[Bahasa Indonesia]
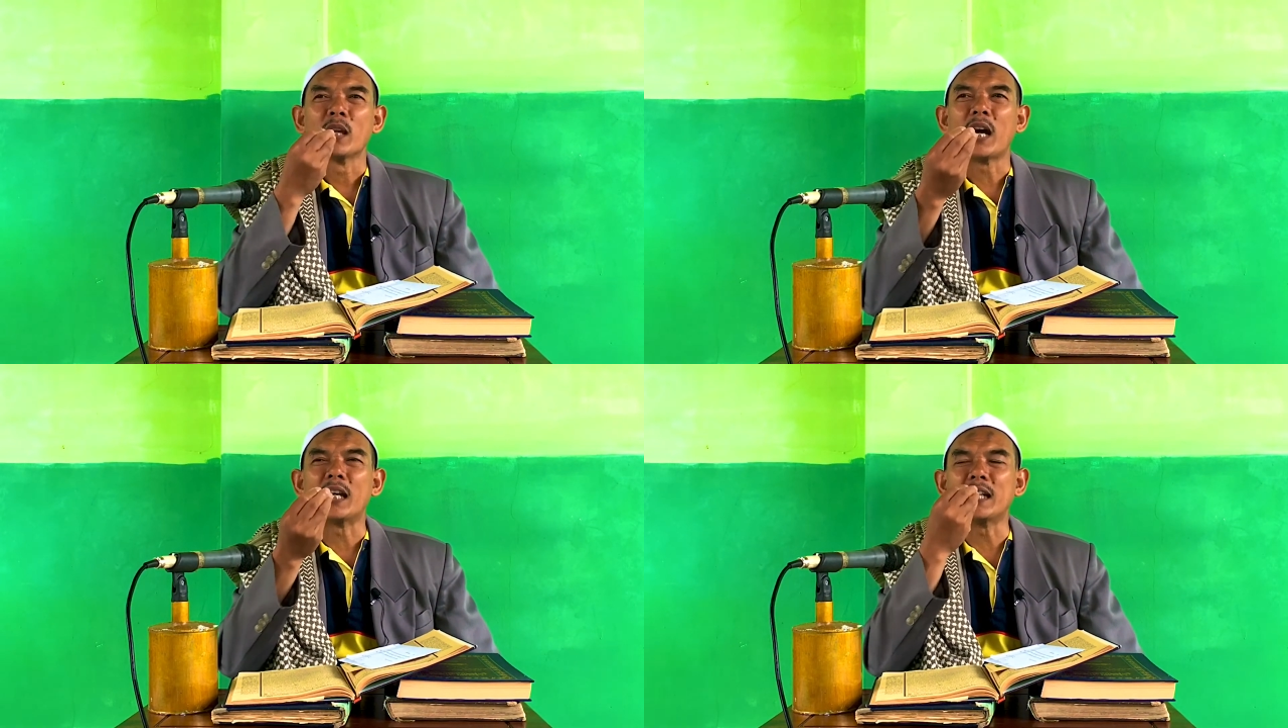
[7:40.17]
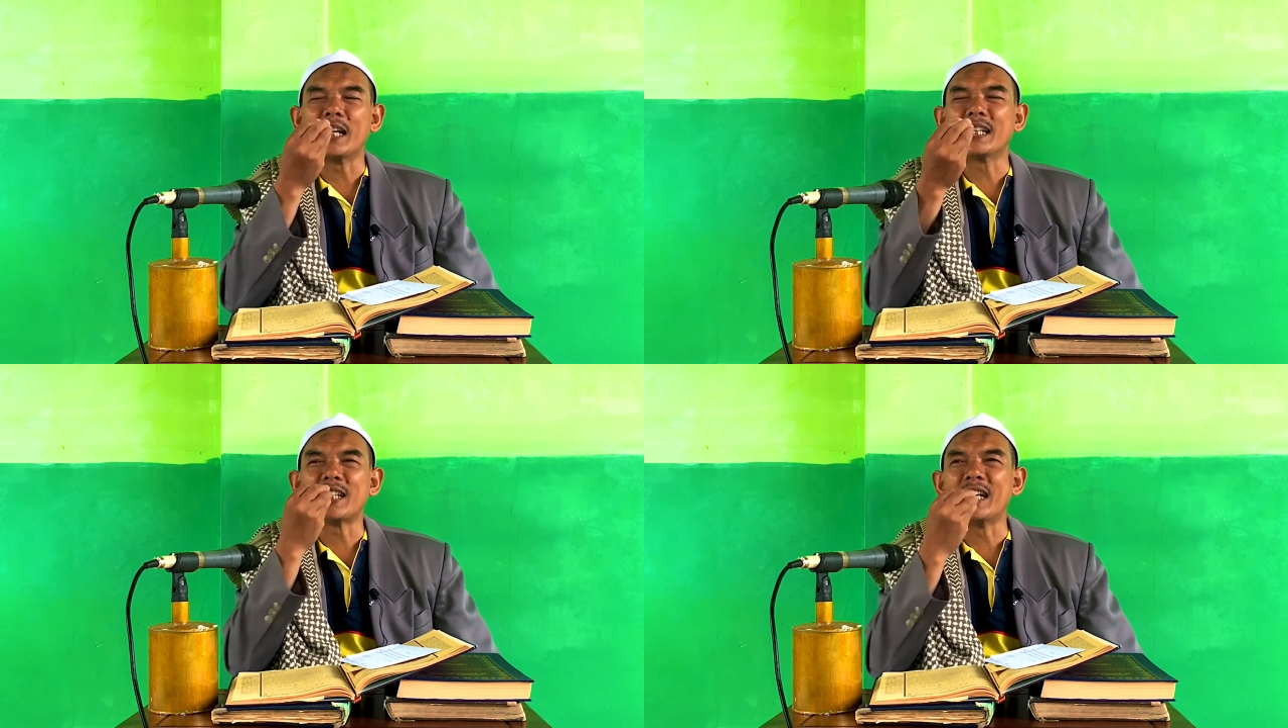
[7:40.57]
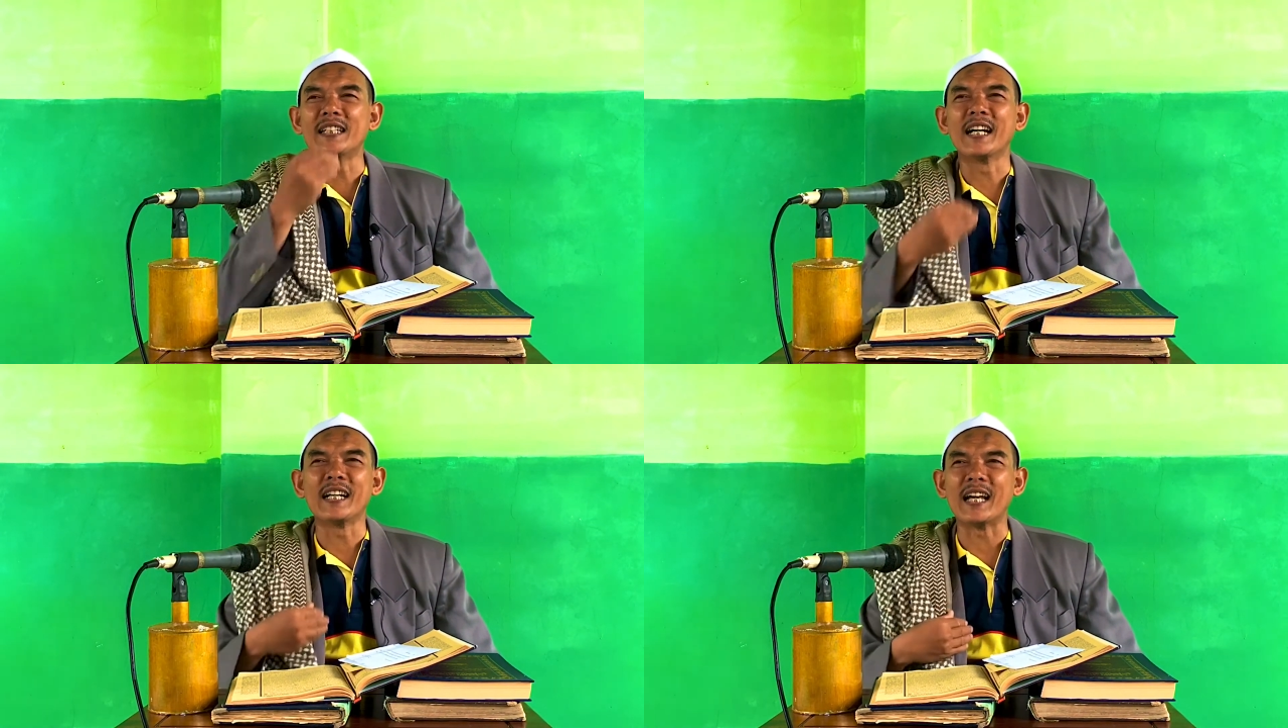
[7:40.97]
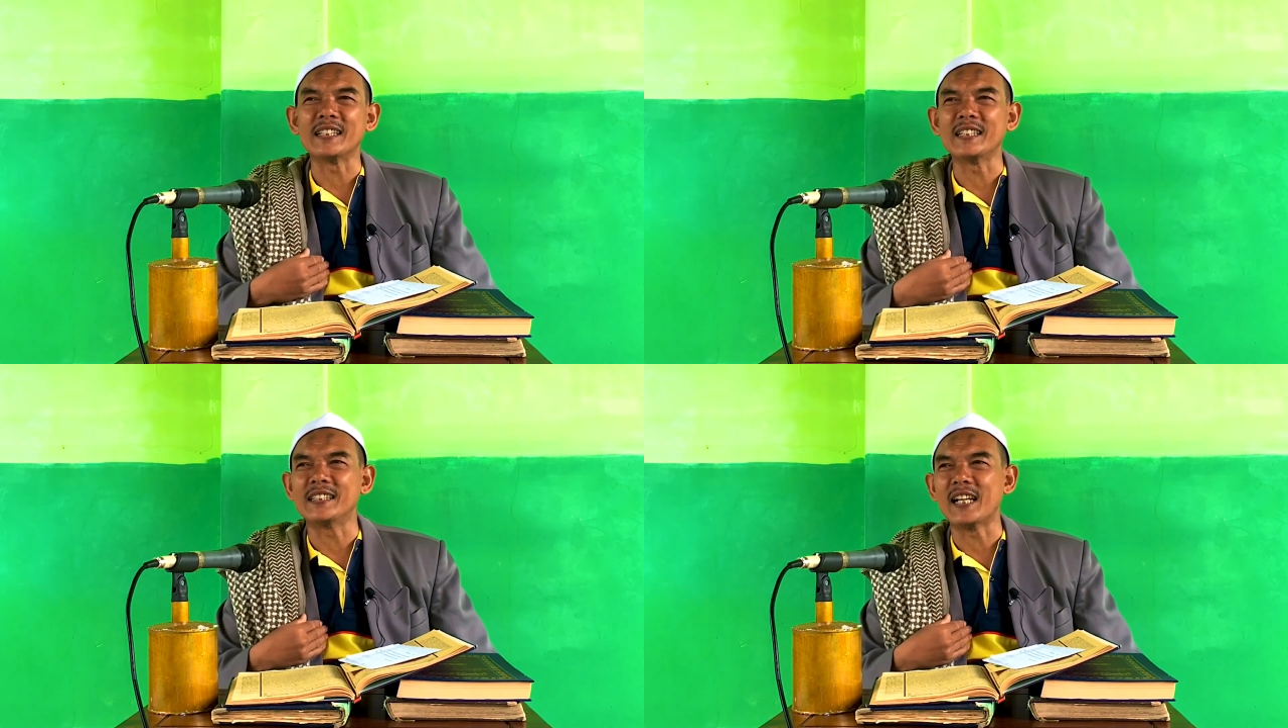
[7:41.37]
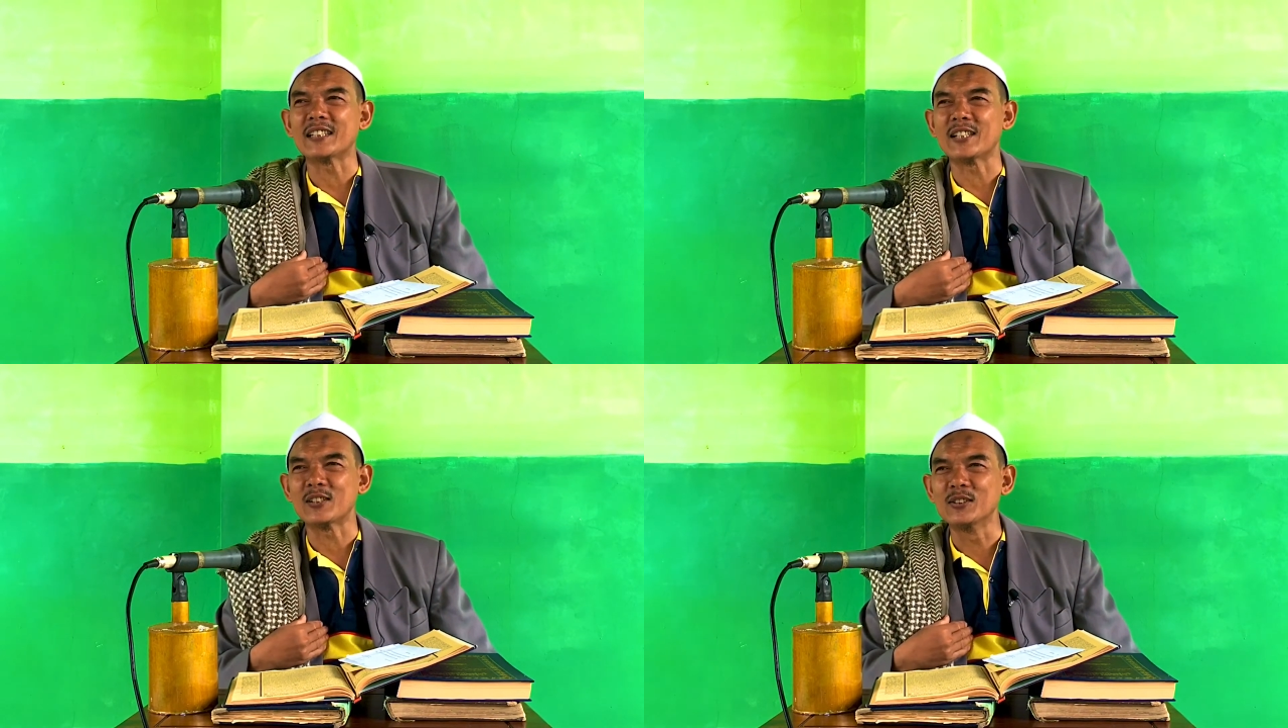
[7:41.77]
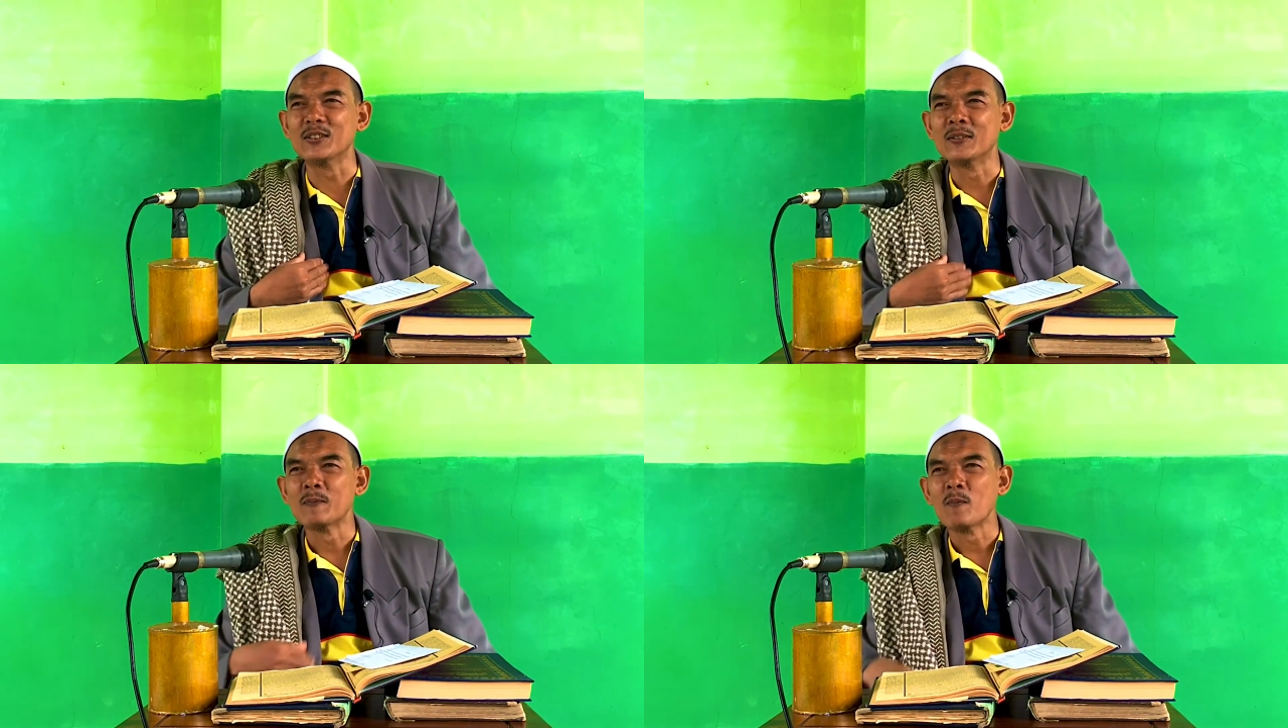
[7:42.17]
karena lesan dengan hati tidak sesu